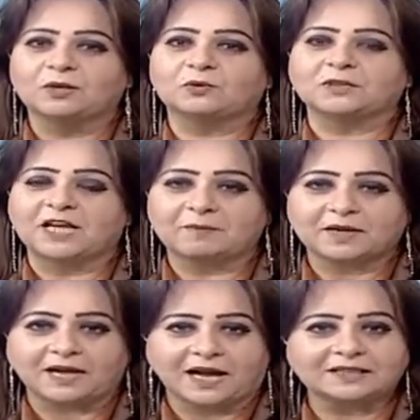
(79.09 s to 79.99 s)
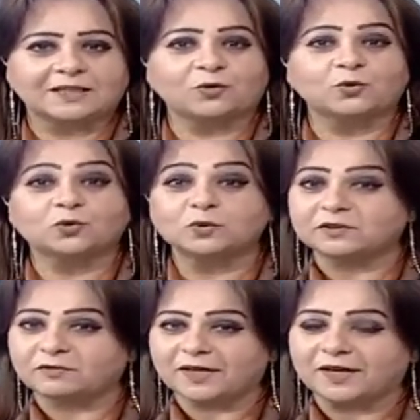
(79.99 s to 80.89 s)
ودايما عندك خطوط
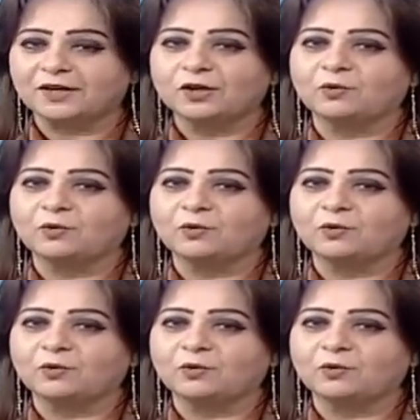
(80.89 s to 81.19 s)
دفاع